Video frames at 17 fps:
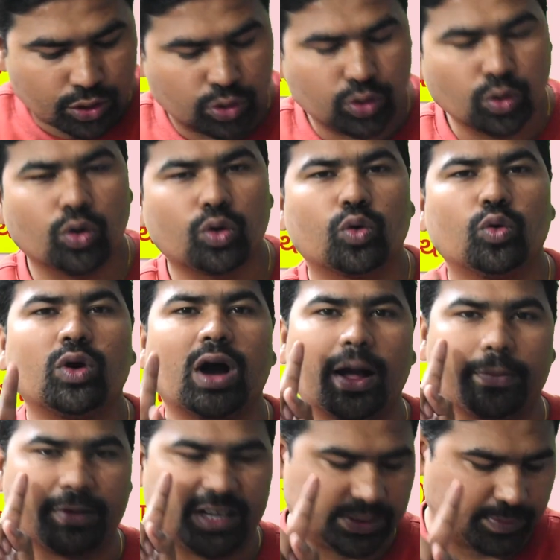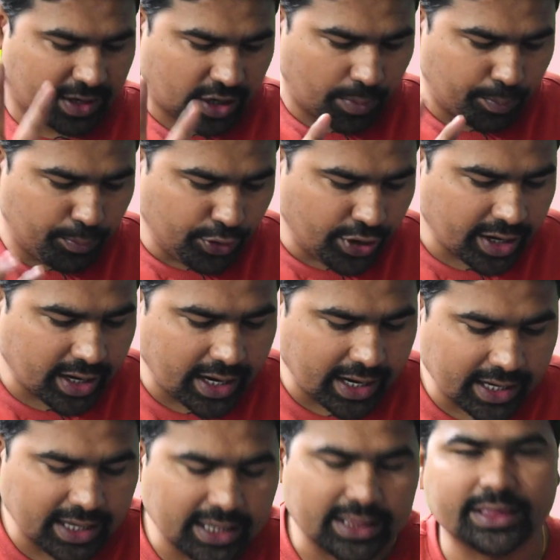दो को आपकी इसमें कंप्यूटर
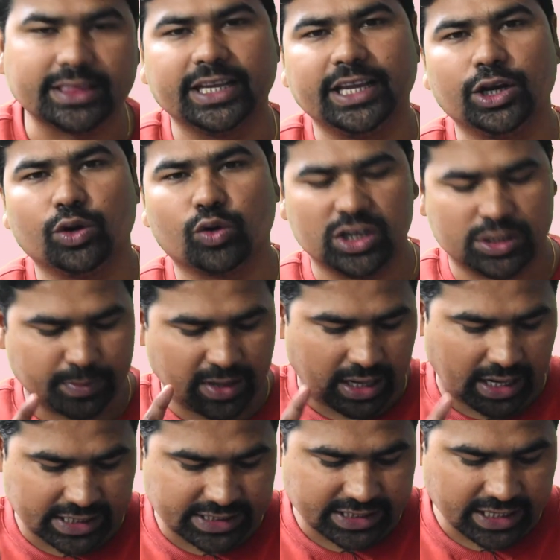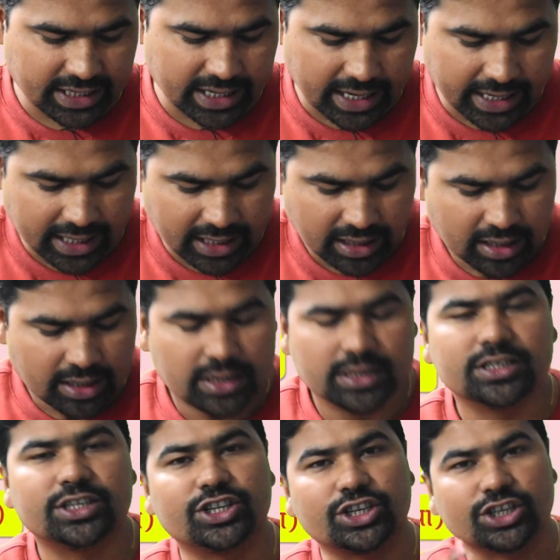रहेगी तीन को इसमें रीजनिंग रहेगी
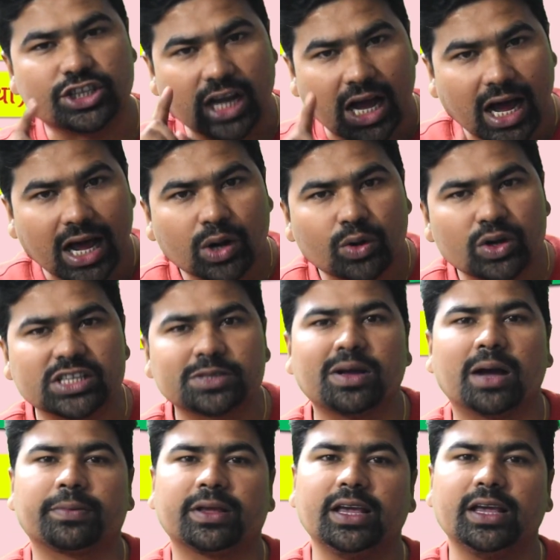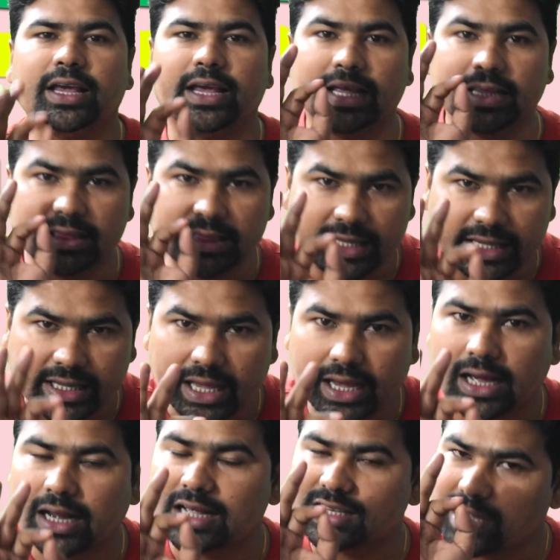चार को इसमें आपकी हिंदी की
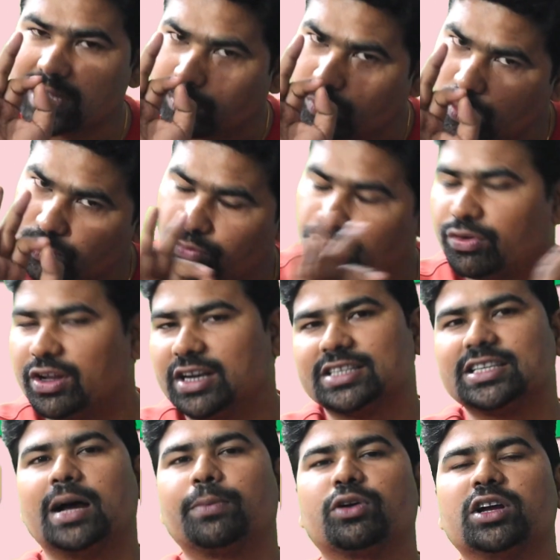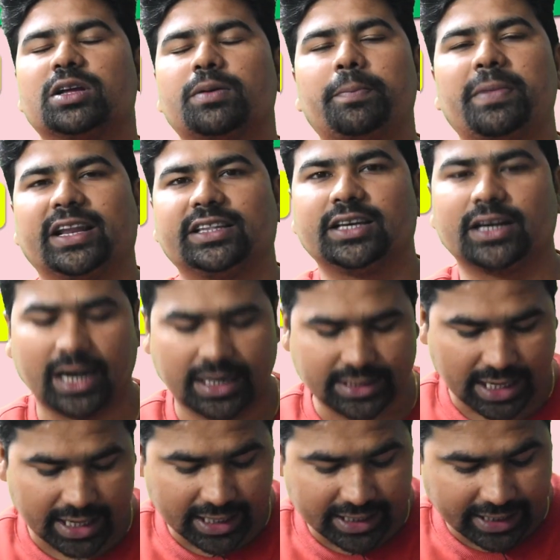एक क्लास आपको फिर से आपके यहाँ मैराथन कराई
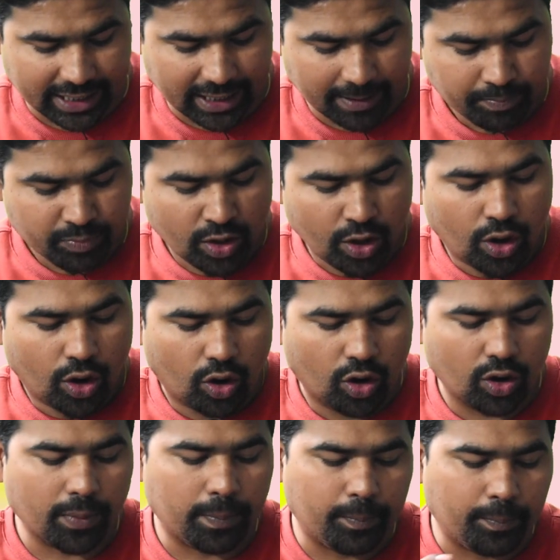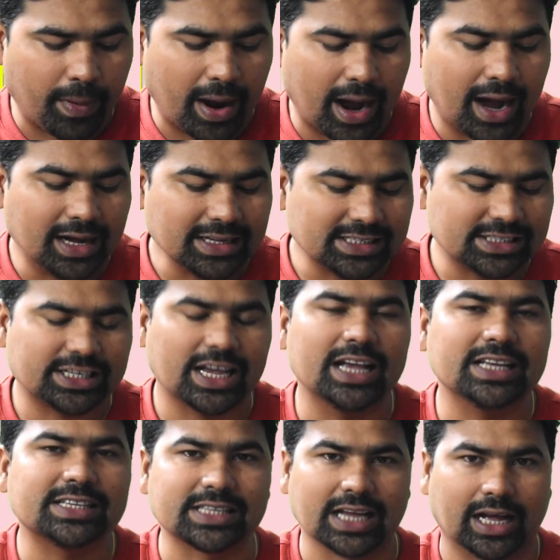जाएगी ठीक है और पाँच
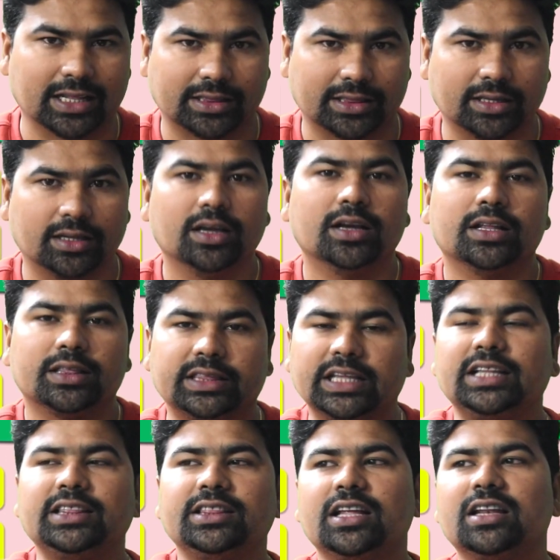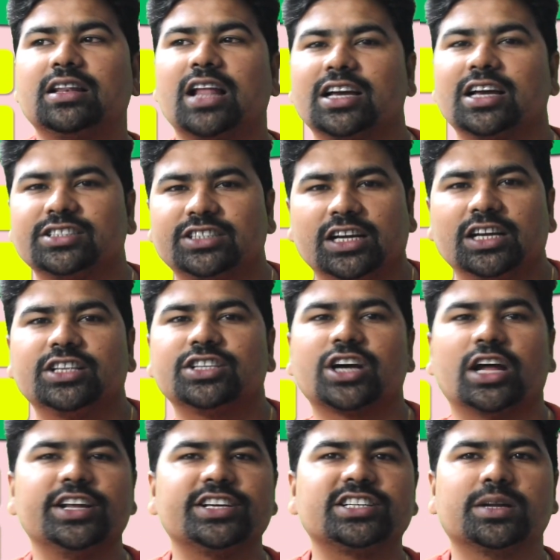छः सात तीन दिन लास्ट के
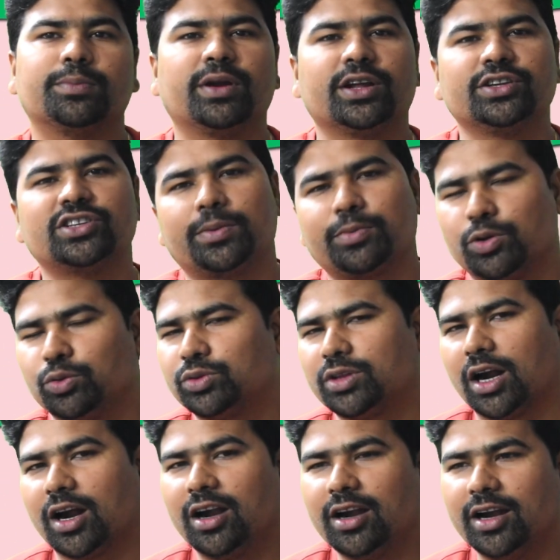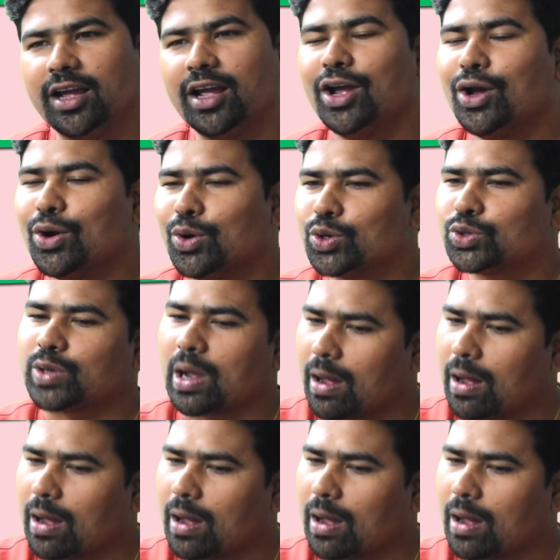40 नंबर की जो आपकी उत्तराखंड है उसके